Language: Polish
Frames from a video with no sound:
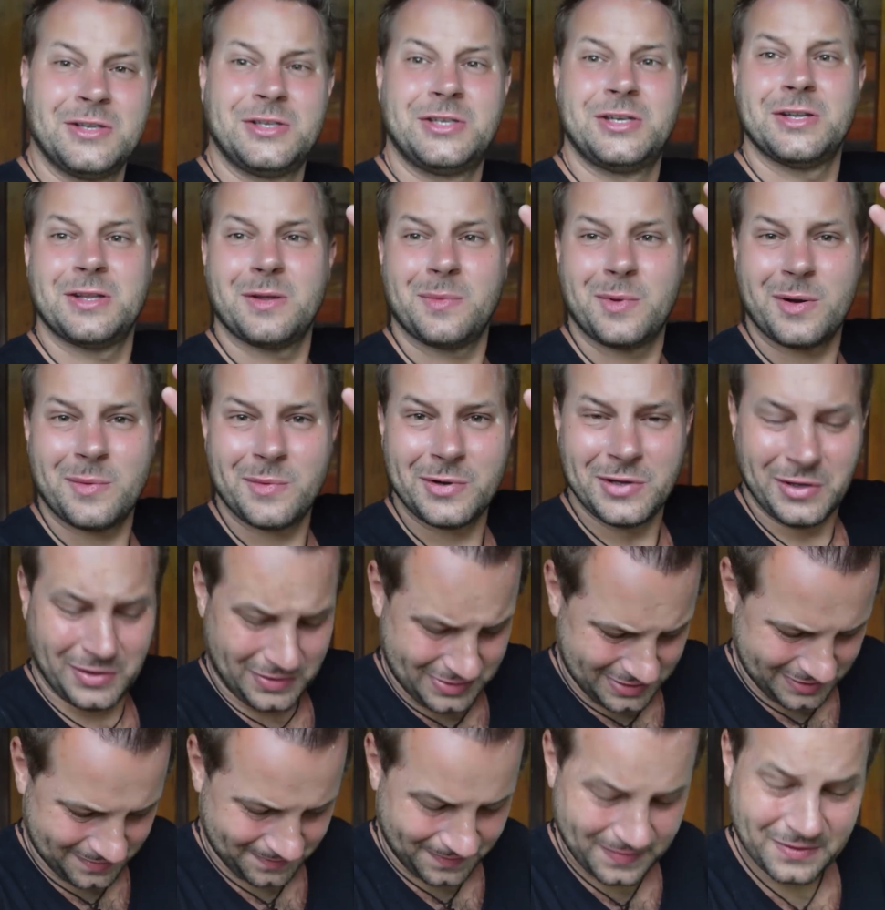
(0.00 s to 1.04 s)
Dzień dobry moi
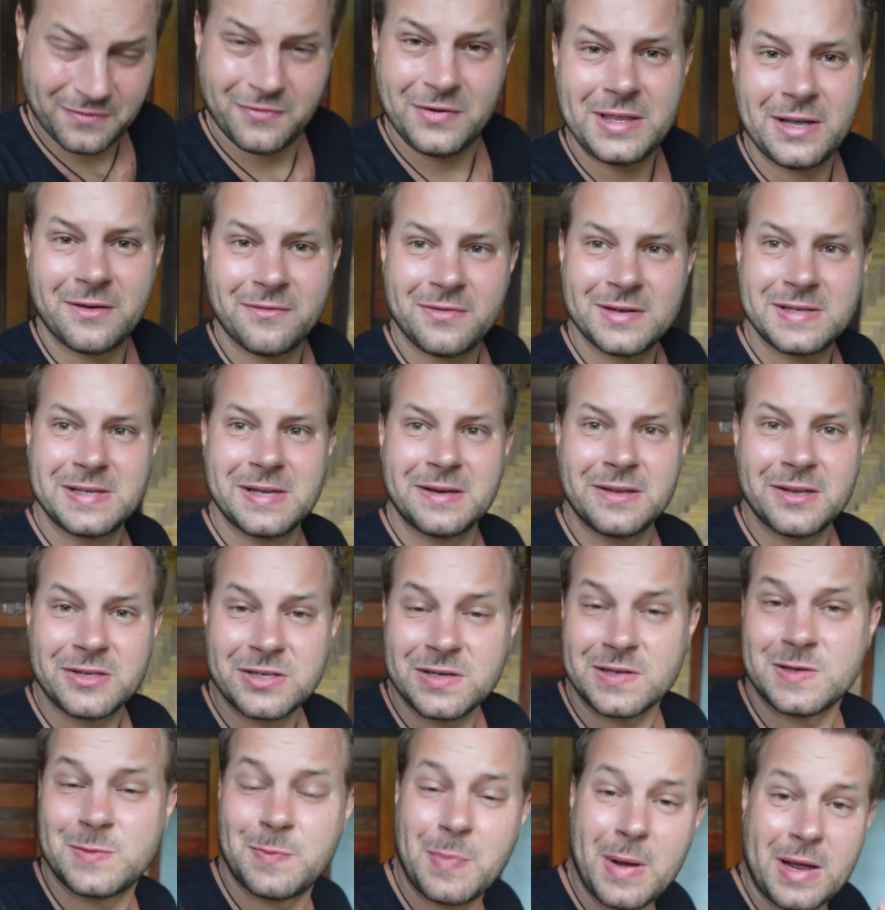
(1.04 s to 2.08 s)
drodzy, witam was
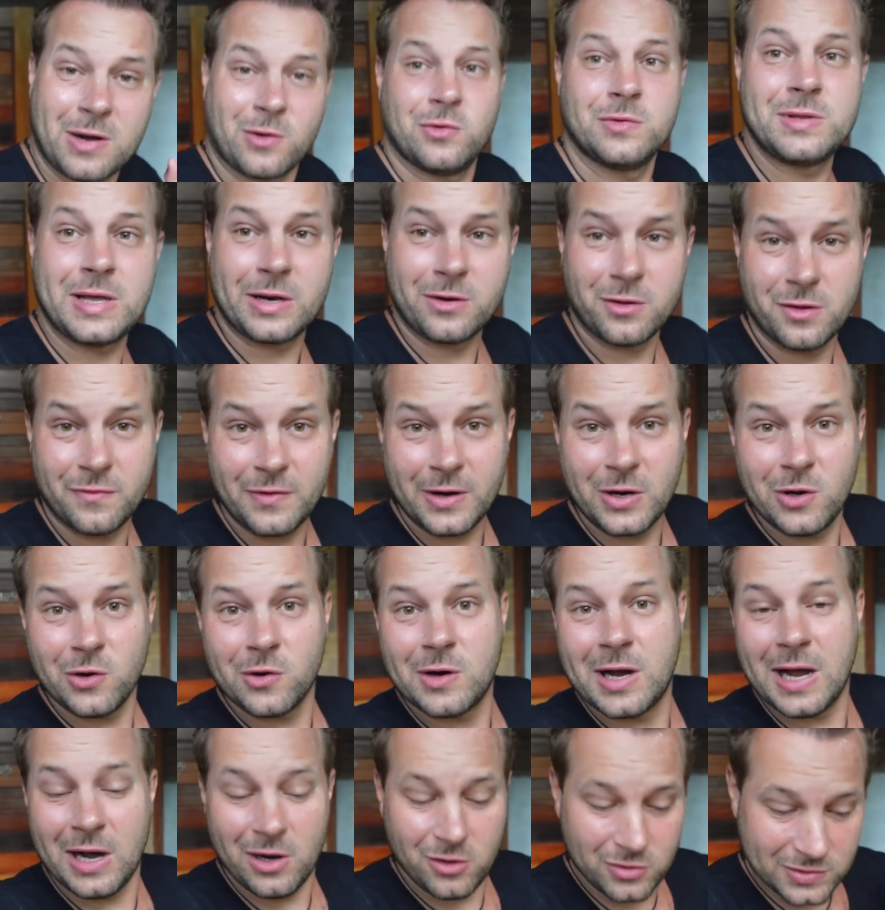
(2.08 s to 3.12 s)
serdecznie z Parku Narodowego
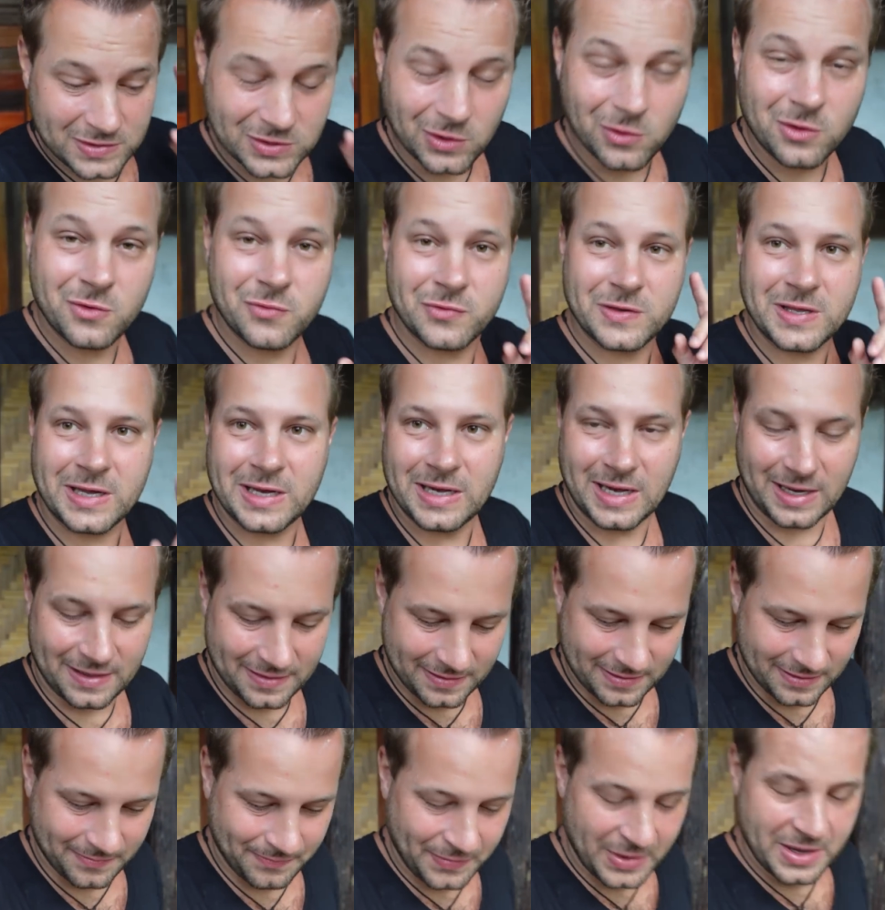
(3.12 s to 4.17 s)
Kaosok w
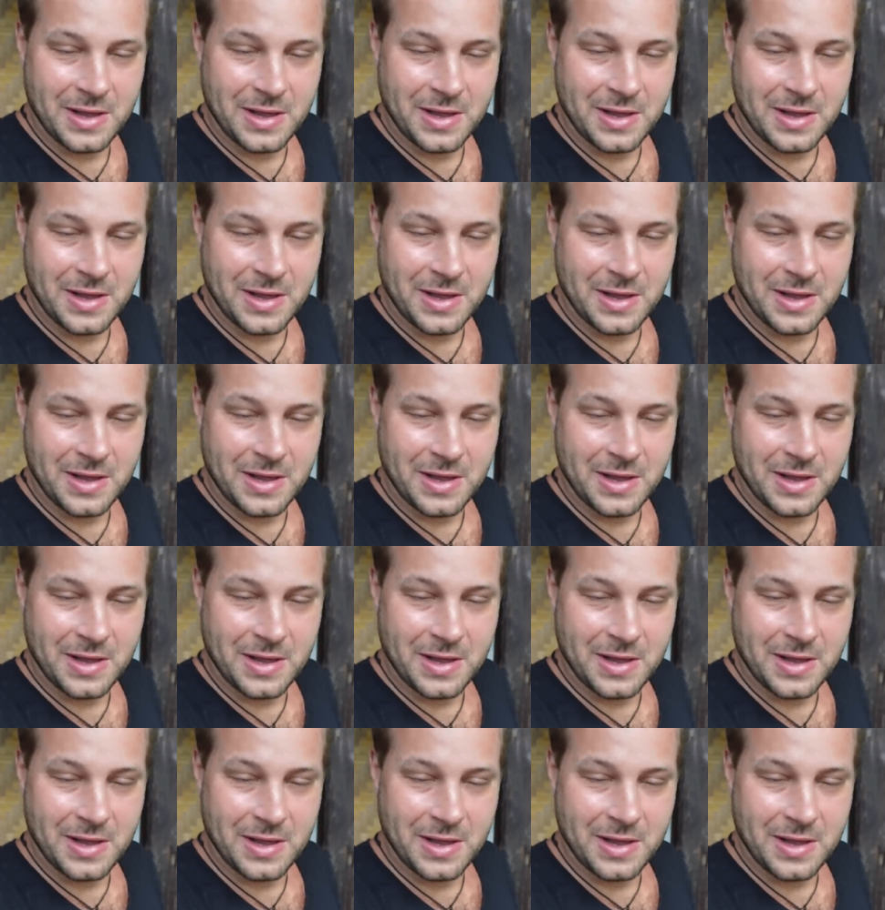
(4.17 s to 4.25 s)
Tajlandii.